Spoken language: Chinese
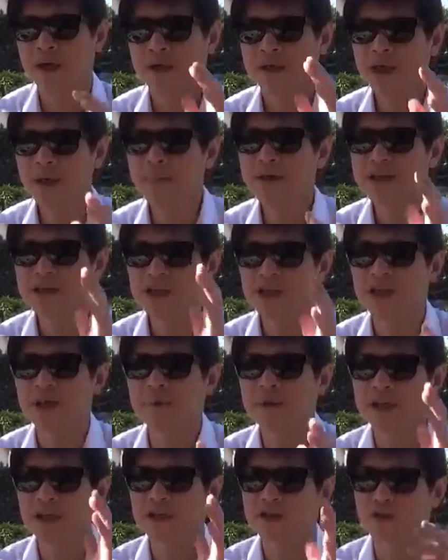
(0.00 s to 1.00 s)
那么，习近
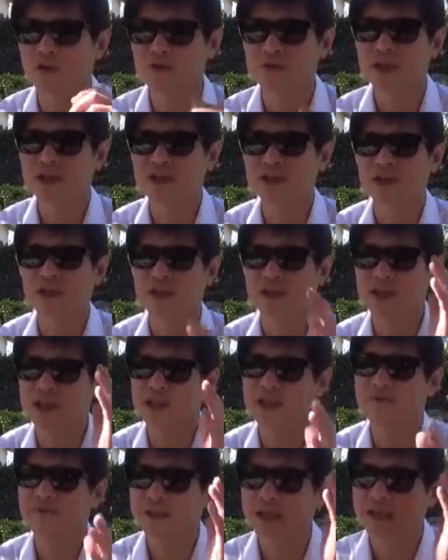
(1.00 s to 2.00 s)
平的终身制，你
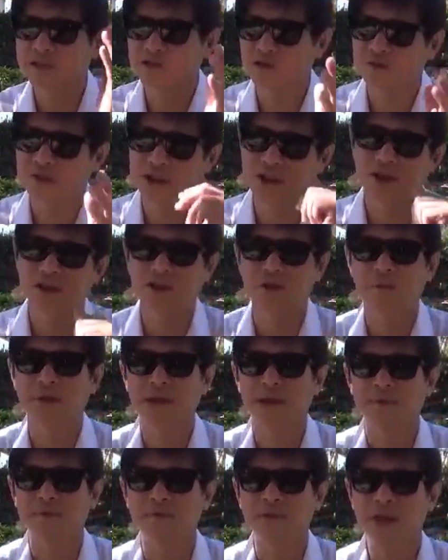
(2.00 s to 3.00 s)
认为他终身到什么
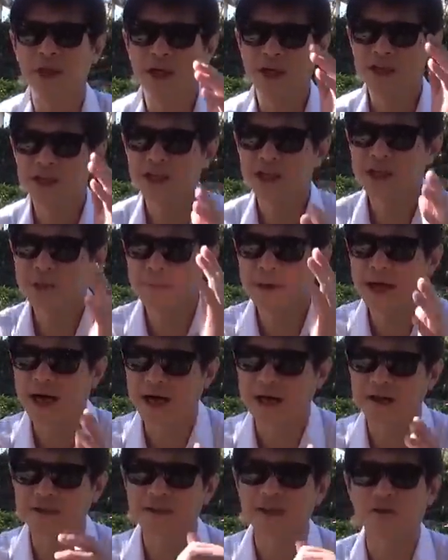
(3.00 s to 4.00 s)
地步？习近平
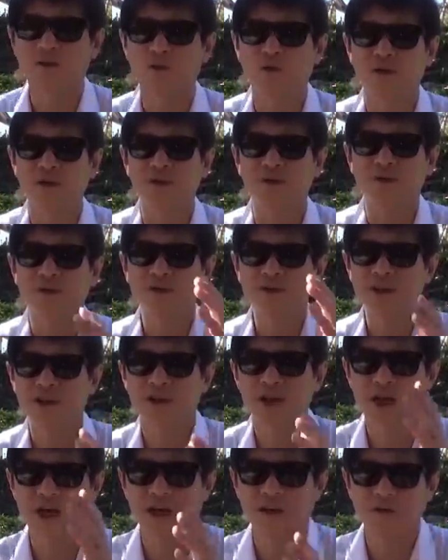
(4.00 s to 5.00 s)
还能撑多久？这
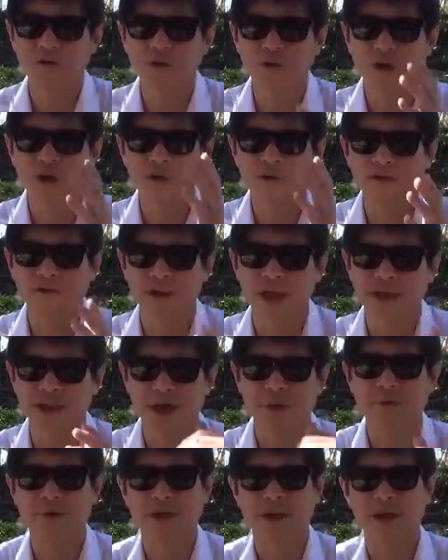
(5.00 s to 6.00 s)
是很多人都在
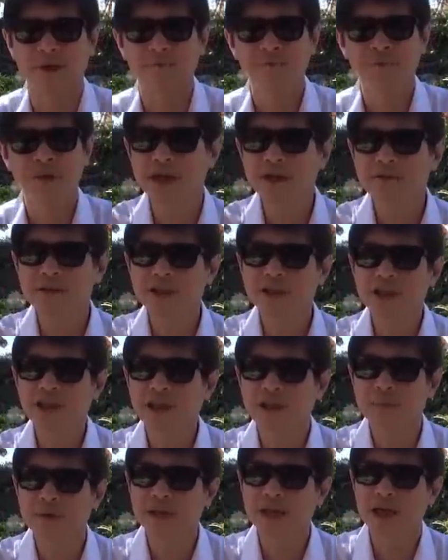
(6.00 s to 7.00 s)
想问的。因为习
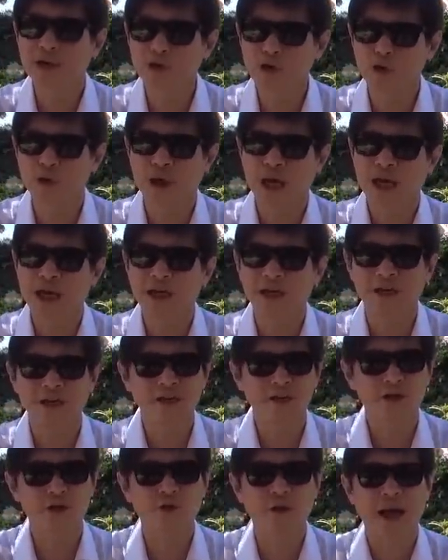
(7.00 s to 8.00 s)
近平在去年已
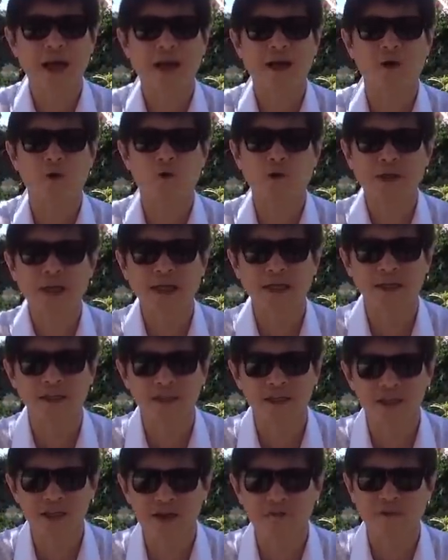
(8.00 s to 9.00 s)
经修改了国家的
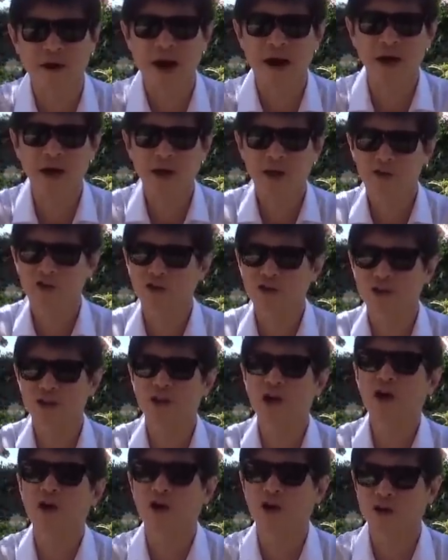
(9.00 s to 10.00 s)
这个宪法，说是
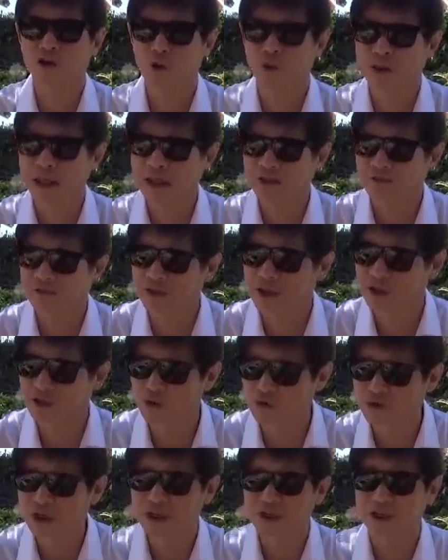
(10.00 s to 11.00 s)
要搞国家主席
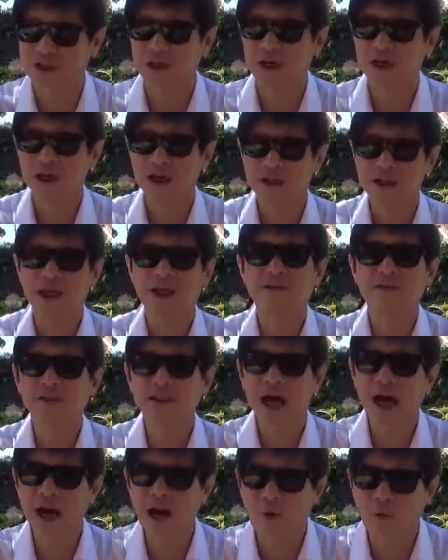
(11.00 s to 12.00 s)
终身制，也就是
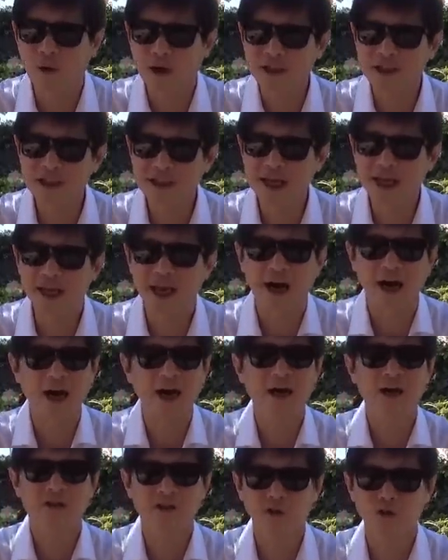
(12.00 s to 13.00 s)
他和王岐山两人
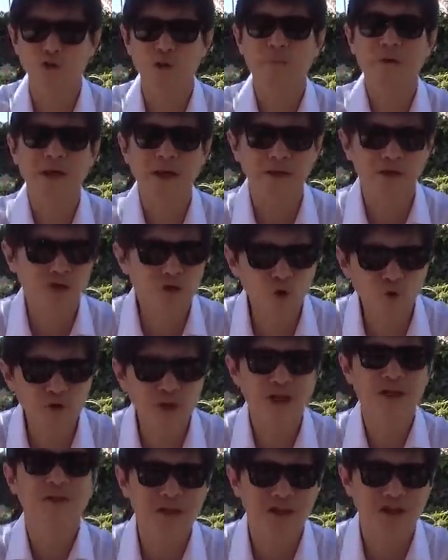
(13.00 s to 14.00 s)
都准备终
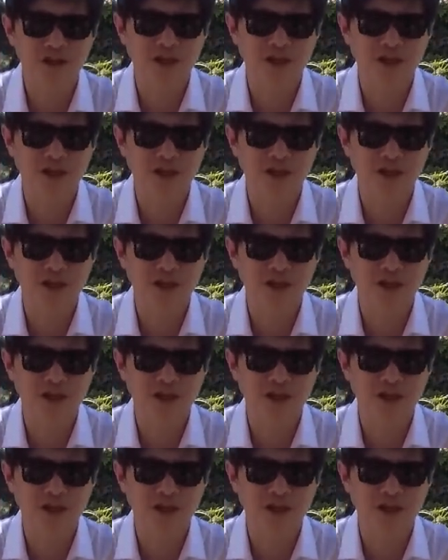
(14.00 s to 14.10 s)
身执